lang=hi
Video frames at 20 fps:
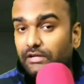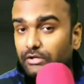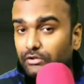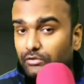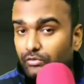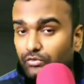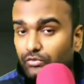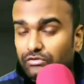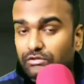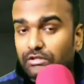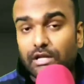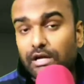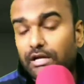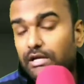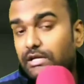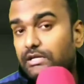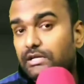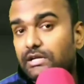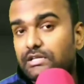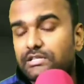से अगर यूज़ ना
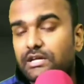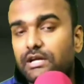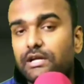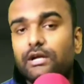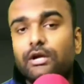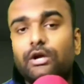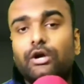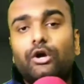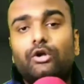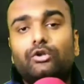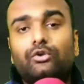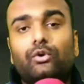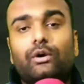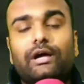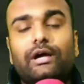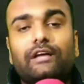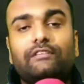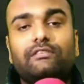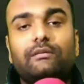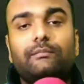किया जाए तो
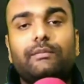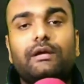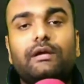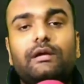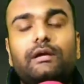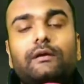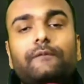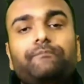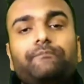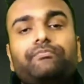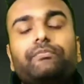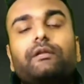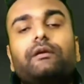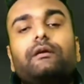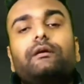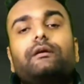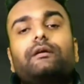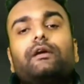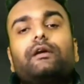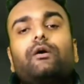ऐसे में
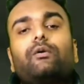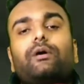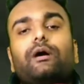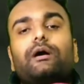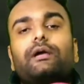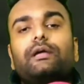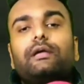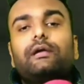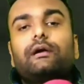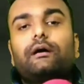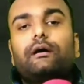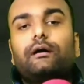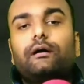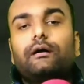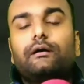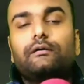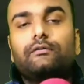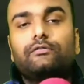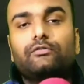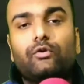क्या होगा कि
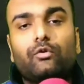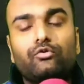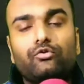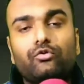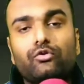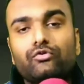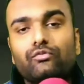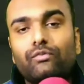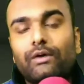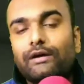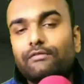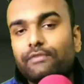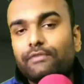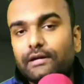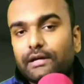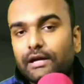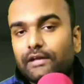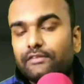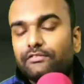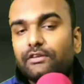कुछ कुछ
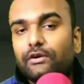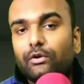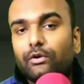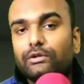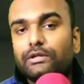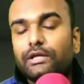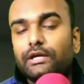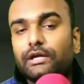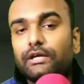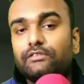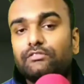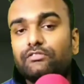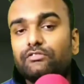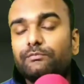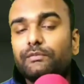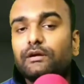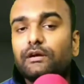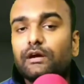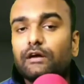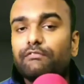वाईफाई ऐसे होते हैं
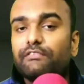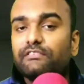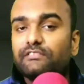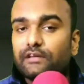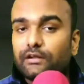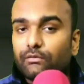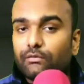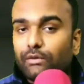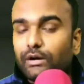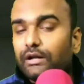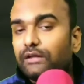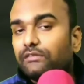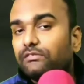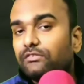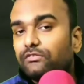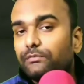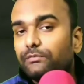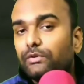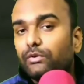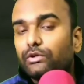जिसमें काफ़ी सारे
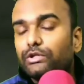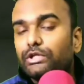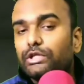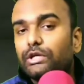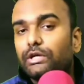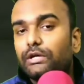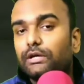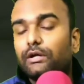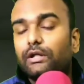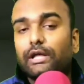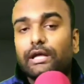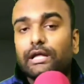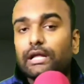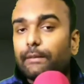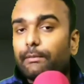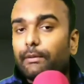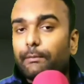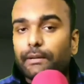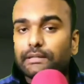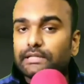वायरसेस भी होते हैं लेकिन
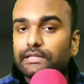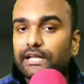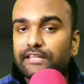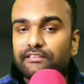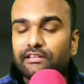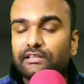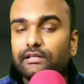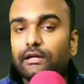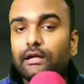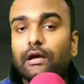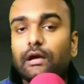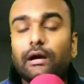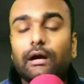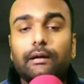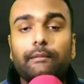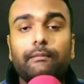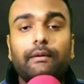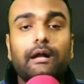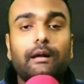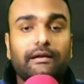हमें पता नहीं चलता कि
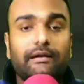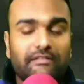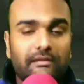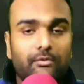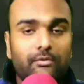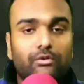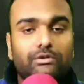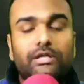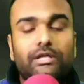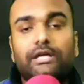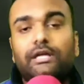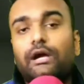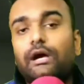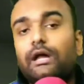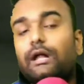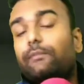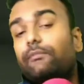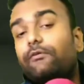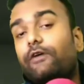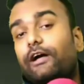कई बार ऐसा भी होता है कि
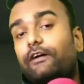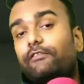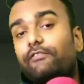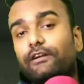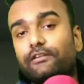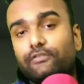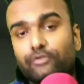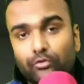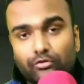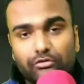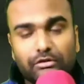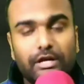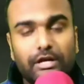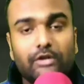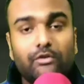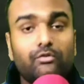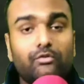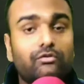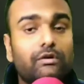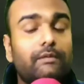अगर हम वाईफाई यूज़
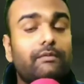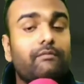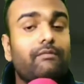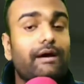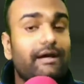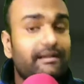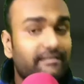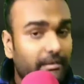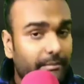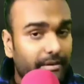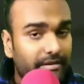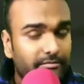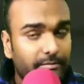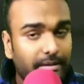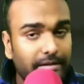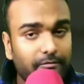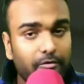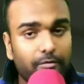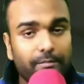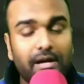करेंगे उसका भी वायरस हमारे
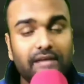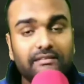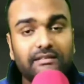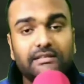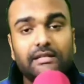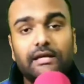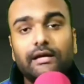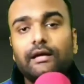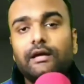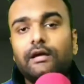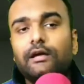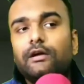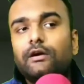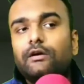स्मार्टफोन में आ सकता है